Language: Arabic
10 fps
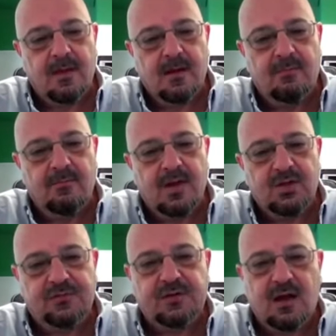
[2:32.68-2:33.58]
لما
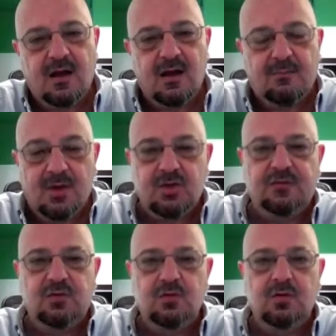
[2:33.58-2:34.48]
شفتها لما
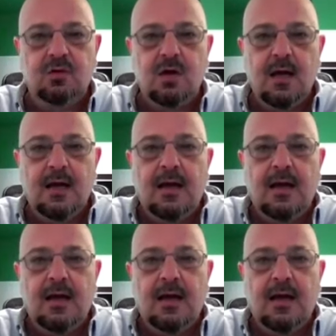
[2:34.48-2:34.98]
شفته